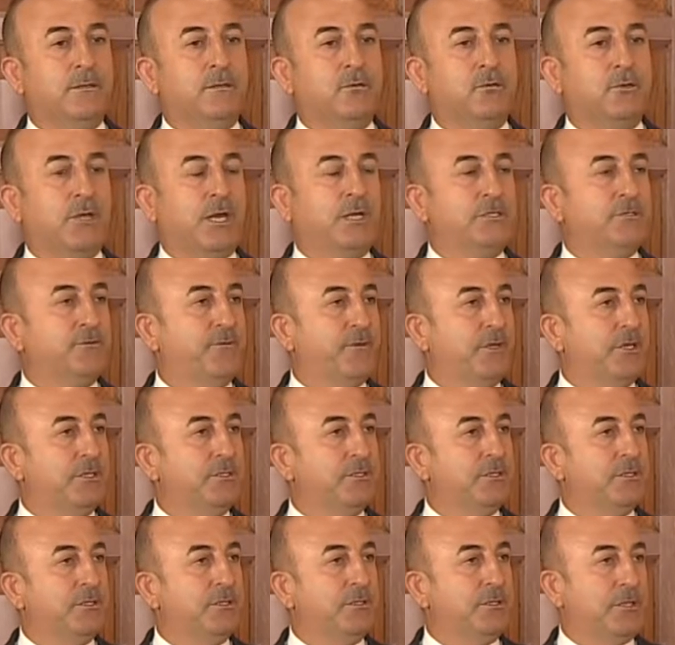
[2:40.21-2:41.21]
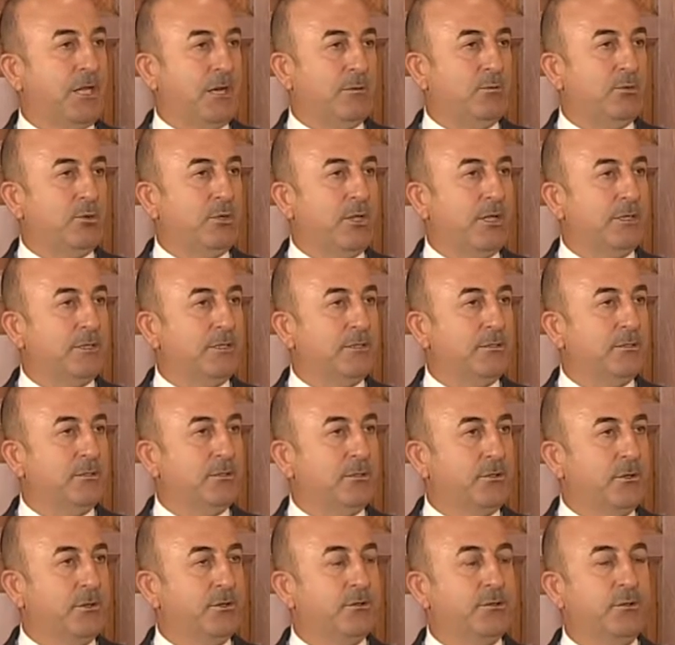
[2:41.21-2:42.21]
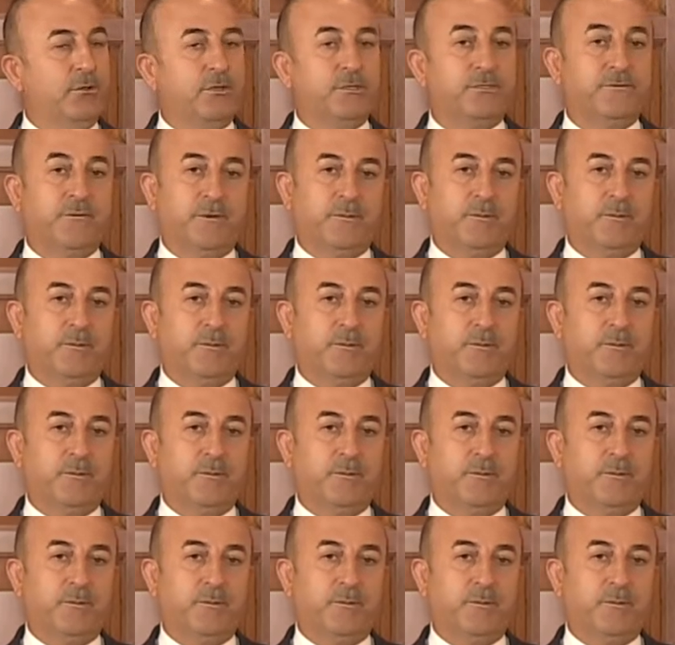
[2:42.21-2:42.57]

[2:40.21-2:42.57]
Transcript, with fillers: utanç verici tabloları görüyoruz